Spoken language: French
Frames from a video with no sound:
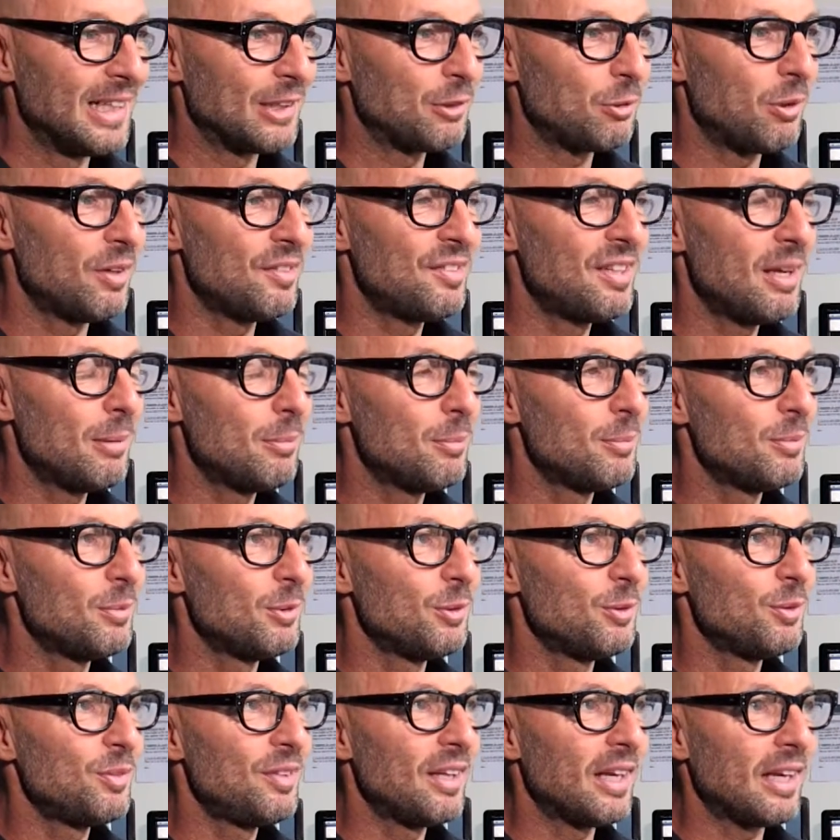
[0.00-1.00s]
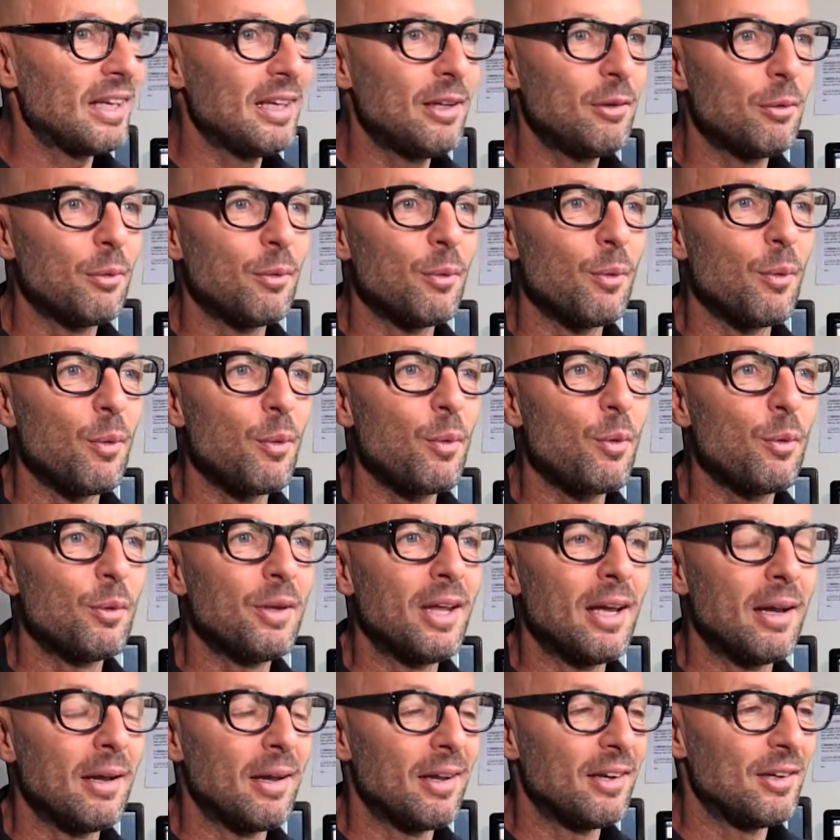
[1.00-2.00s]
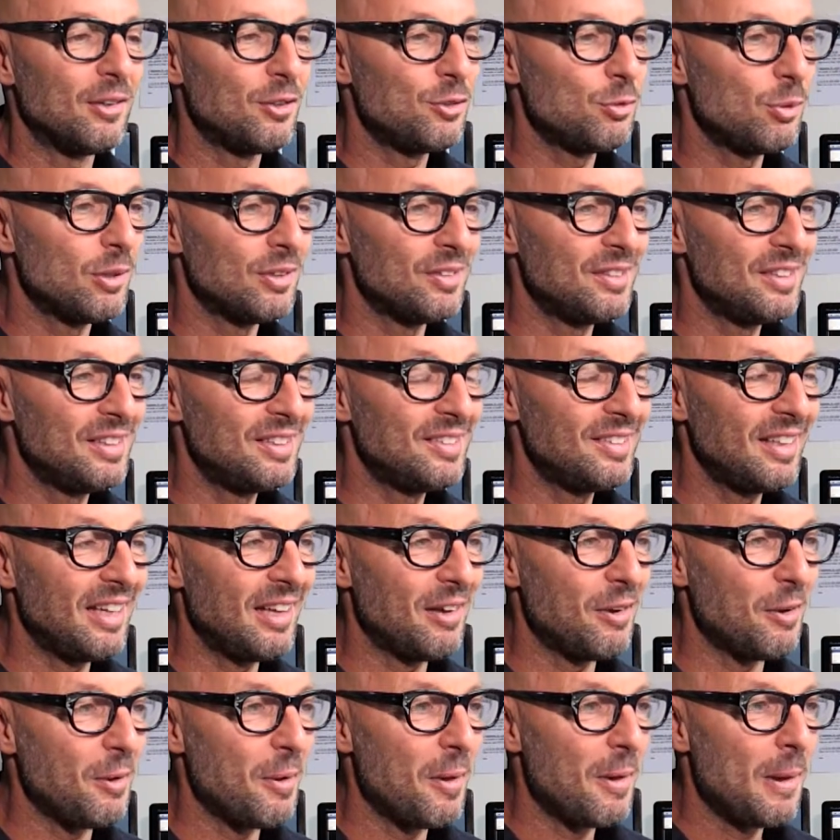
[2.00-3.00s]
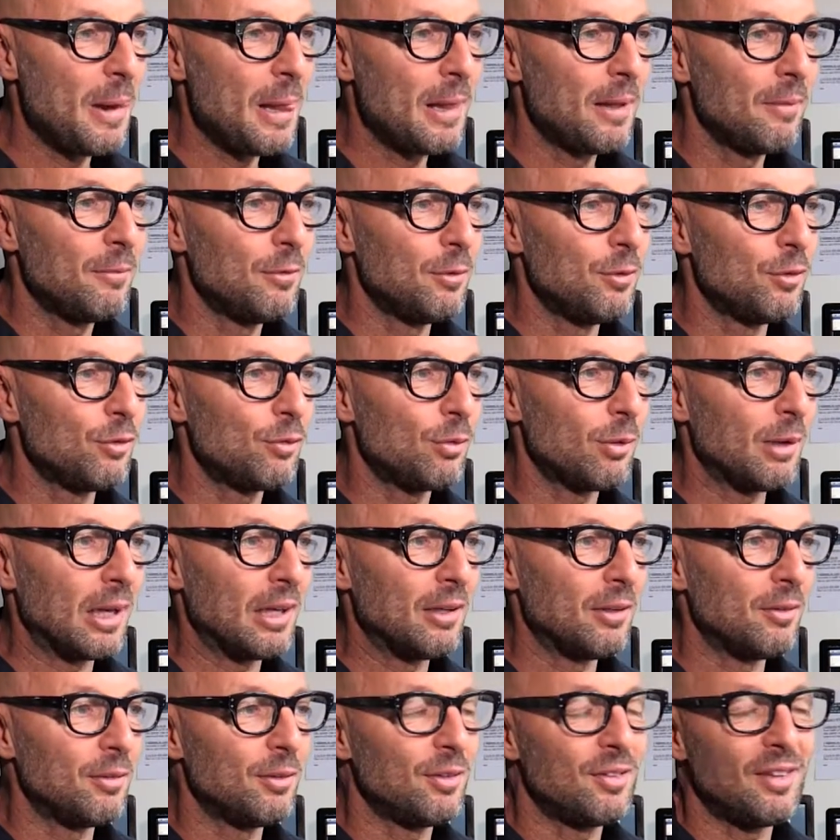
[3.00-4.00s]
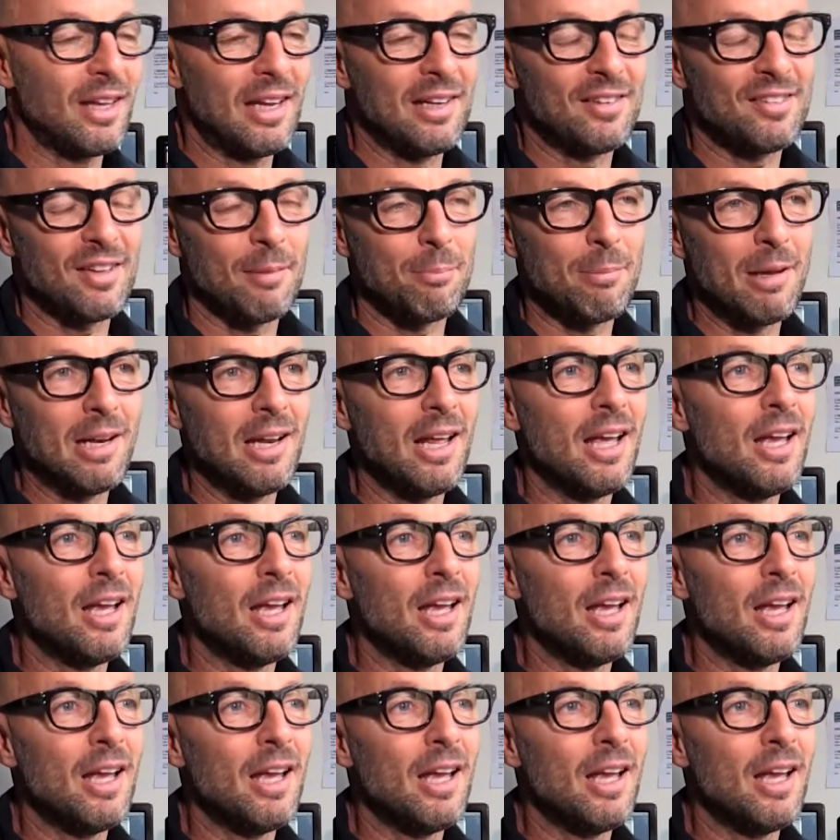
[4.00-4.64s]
La troisième série qu'on a choisie, c'est elle s'appelle